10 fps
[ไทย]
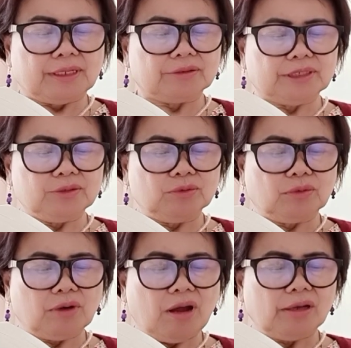เราจะอ
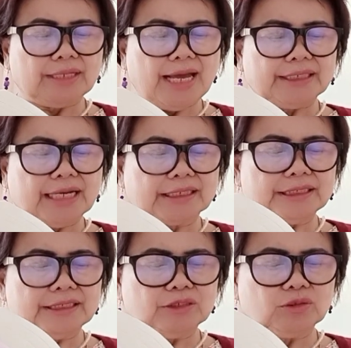ยู่รอดได้อย่าง
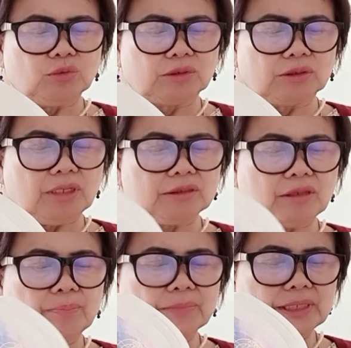ดีที่สุด ก็
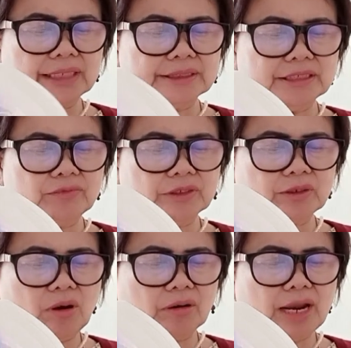ต่อเมื่อชีวิต
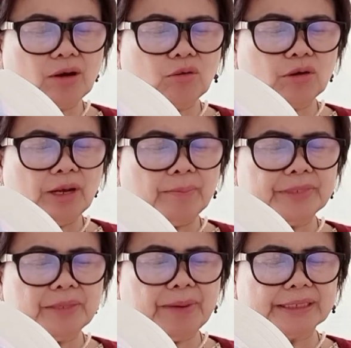ของเรา
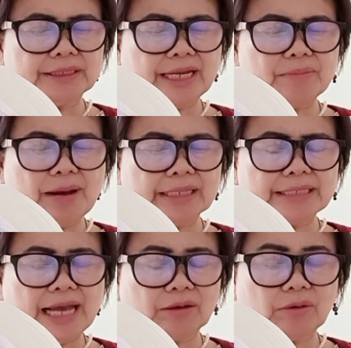มีปัจจัยบาง
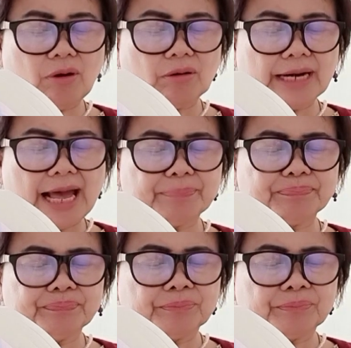อย่างรองรับ